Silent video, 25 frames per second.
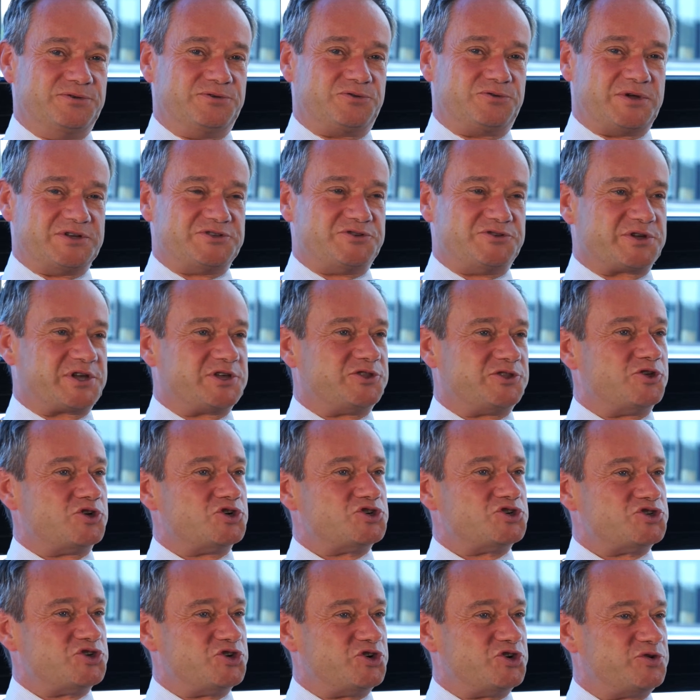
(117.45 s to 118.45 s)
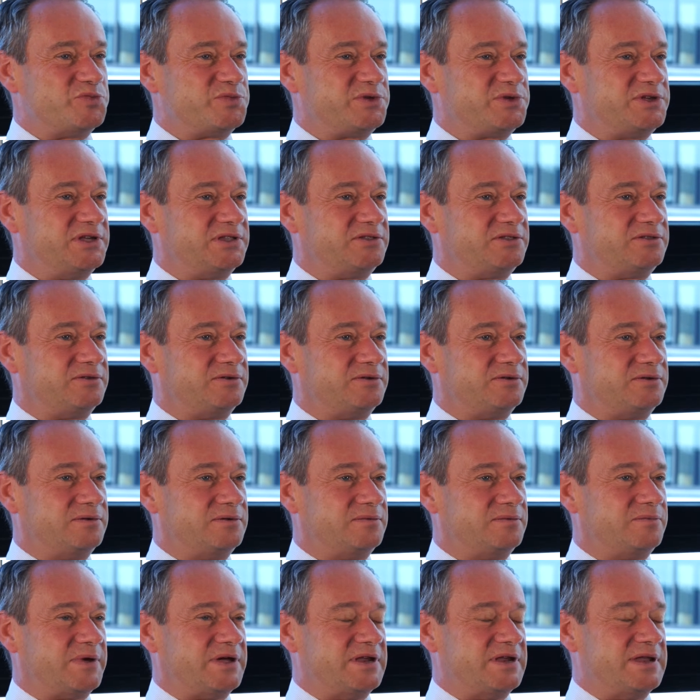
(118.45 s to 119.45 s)
de 314 chambres qui est euh,
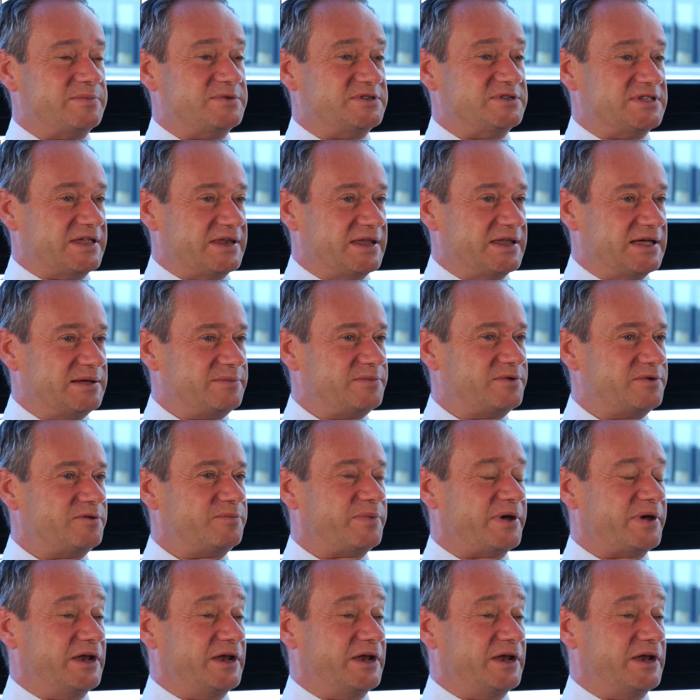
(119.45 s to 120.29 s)
près d'Amsterdam,